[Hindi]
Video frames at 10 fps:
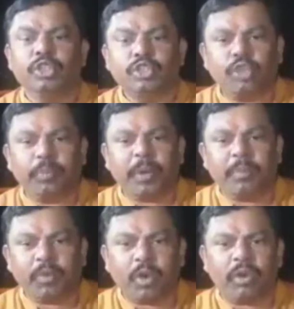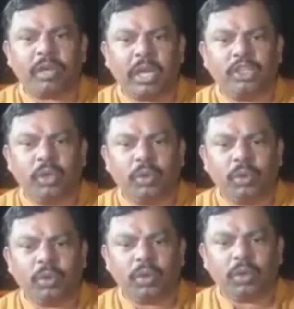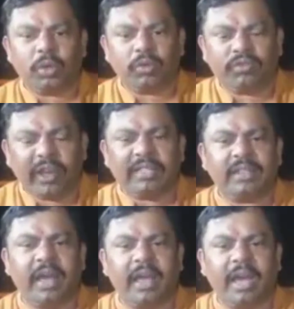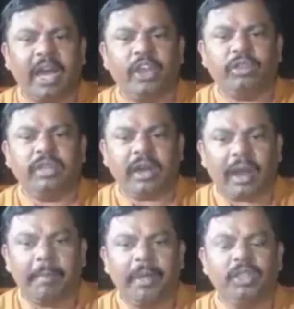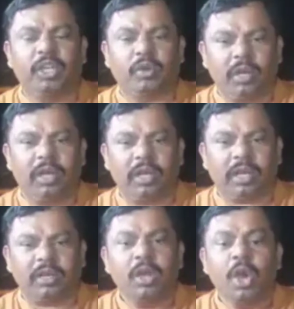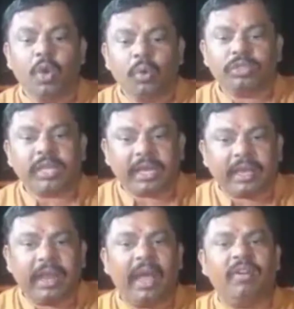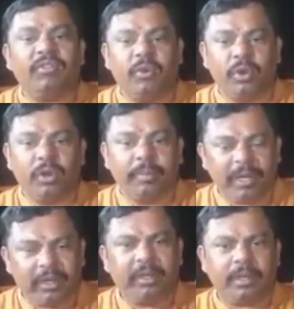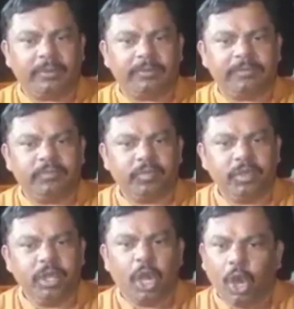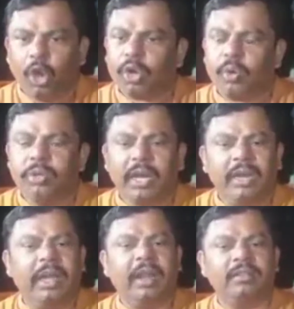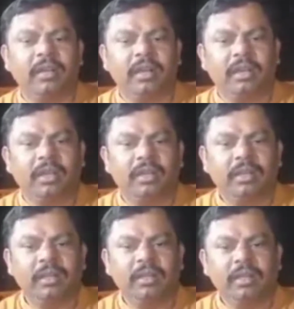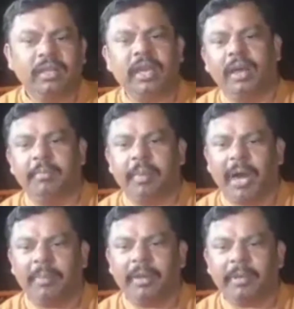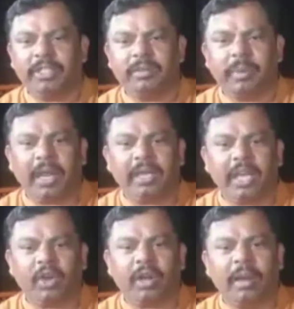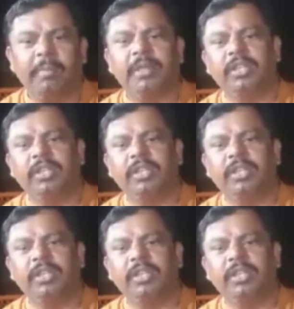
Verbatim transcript: सुप्रीम कोर्ट का जो फैसला आया अयोध्या राम मंदिर को ले लेकर उसके खिलाफ उन्होंने मीटिंग की और उनका नारा था कि हम बाबरी मस्जिद बनाएंगे और राम